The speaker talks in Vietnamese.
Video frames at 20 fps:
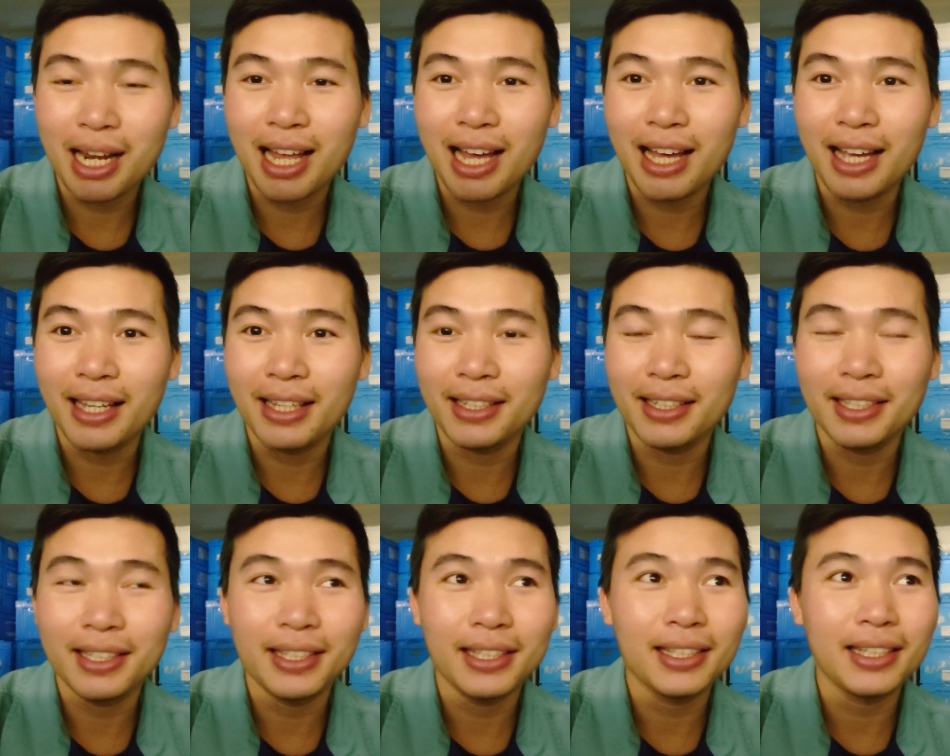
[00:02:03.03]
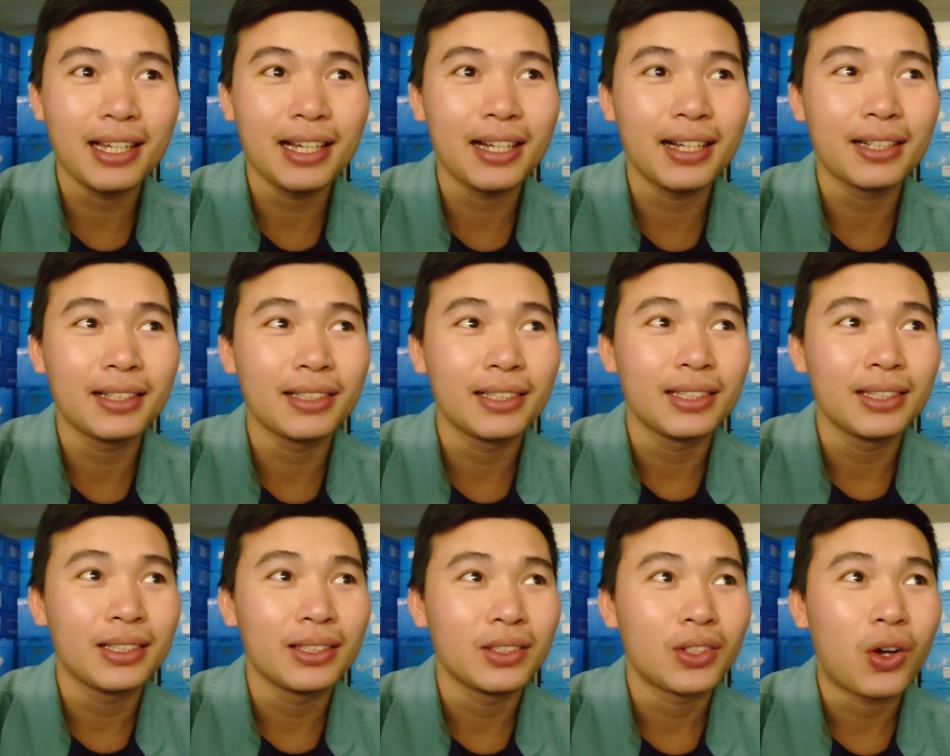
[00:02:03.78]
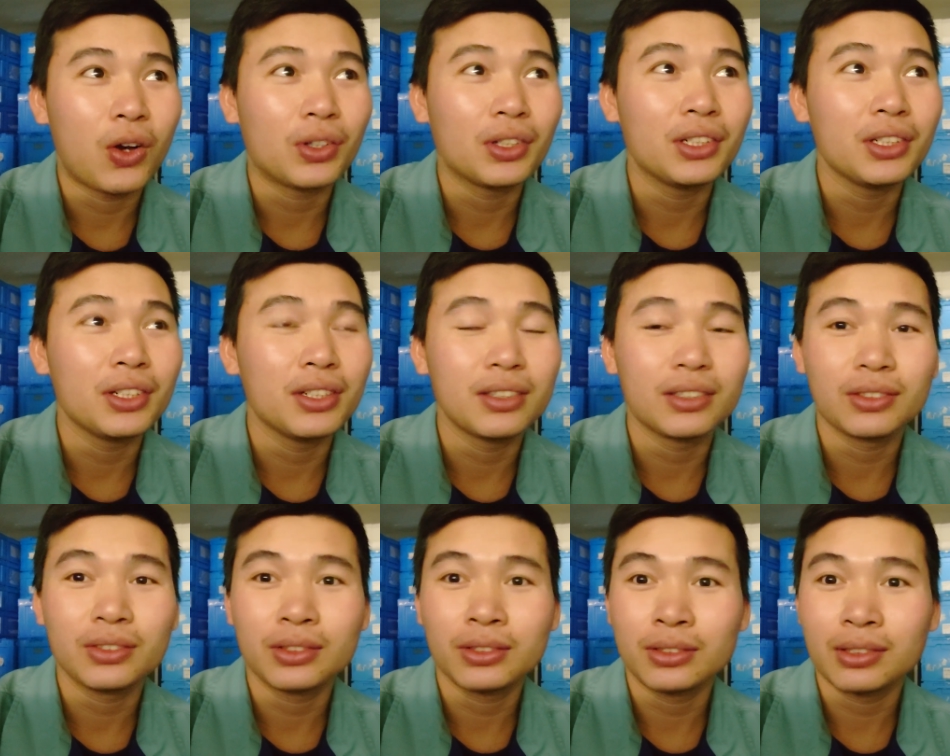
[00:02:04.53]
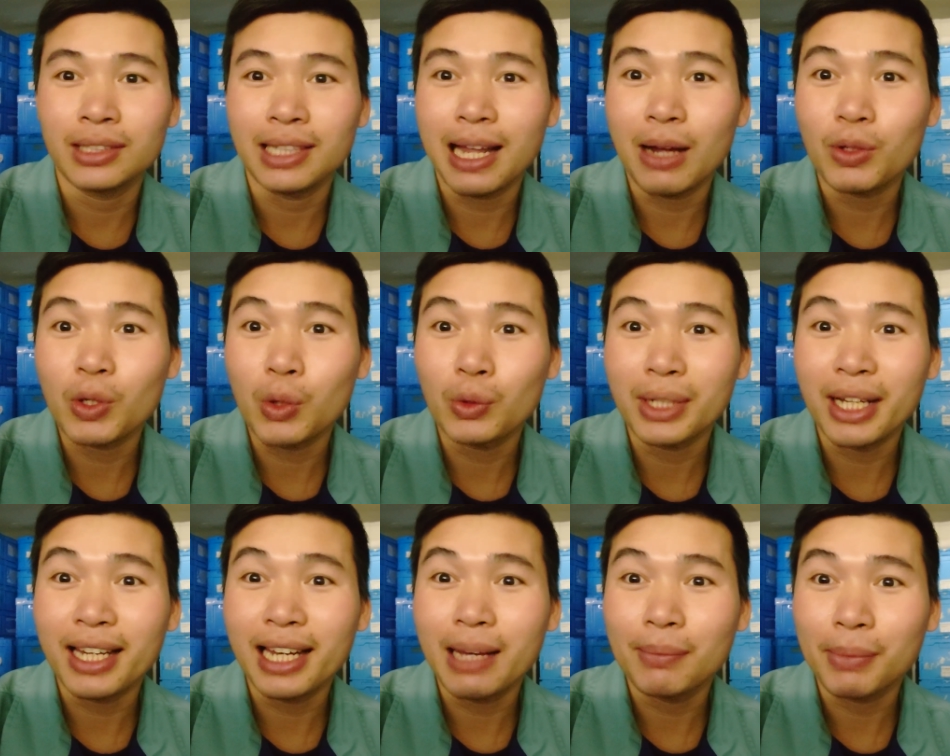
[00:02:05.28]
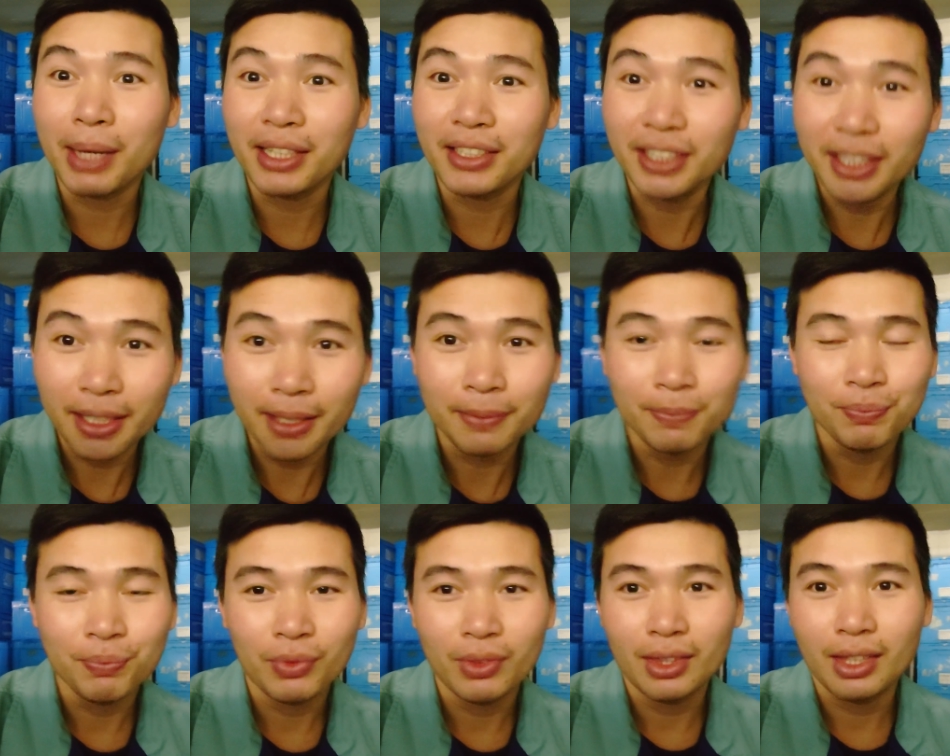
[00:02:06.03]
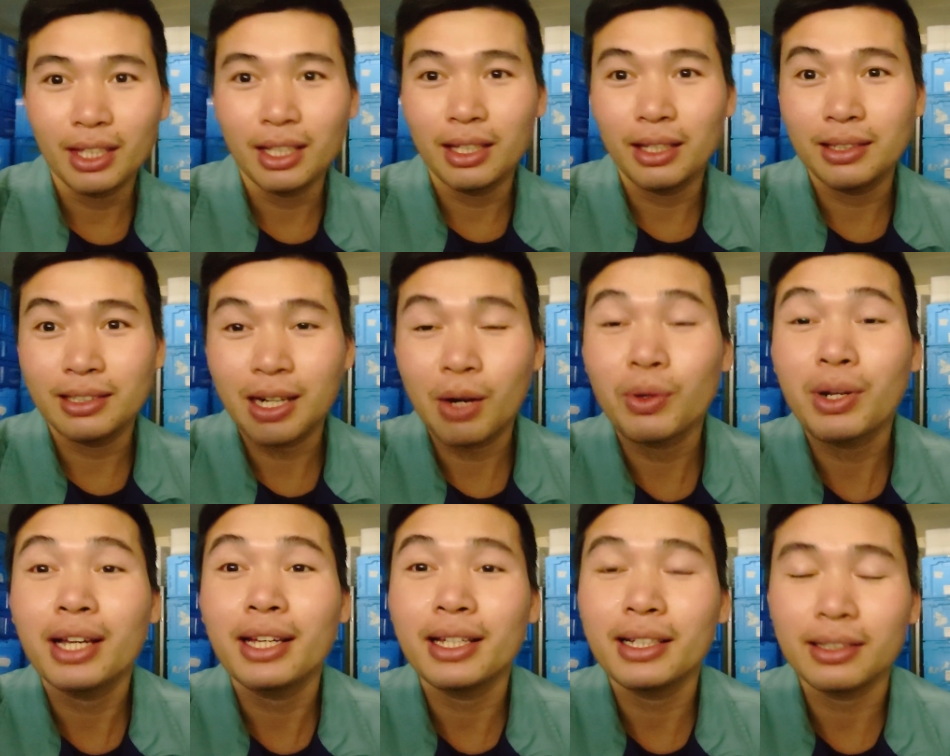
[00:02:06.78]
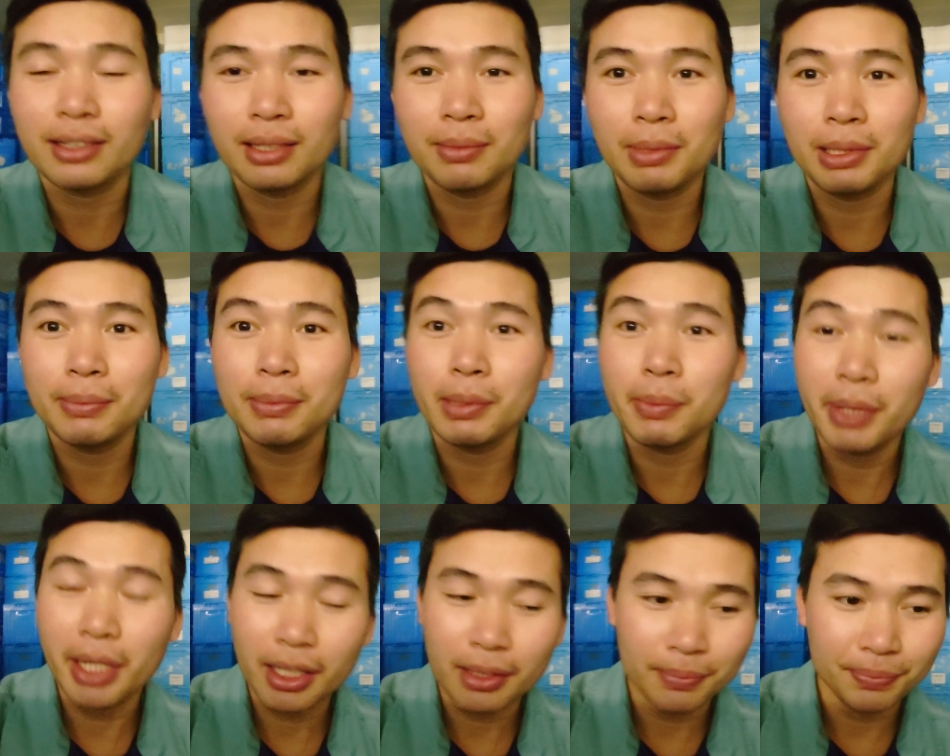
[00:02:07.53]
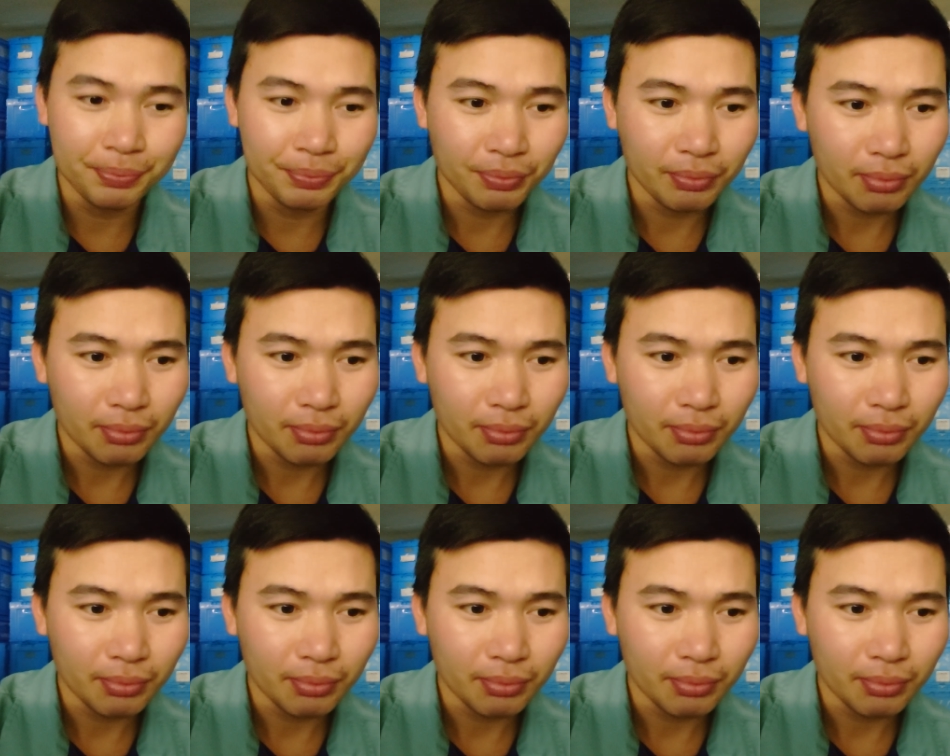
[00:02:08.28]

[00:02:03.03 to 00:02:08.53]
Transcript: mà lại đi à, con đường lao động này làm cái gì thì sau này á, thì mình mới biết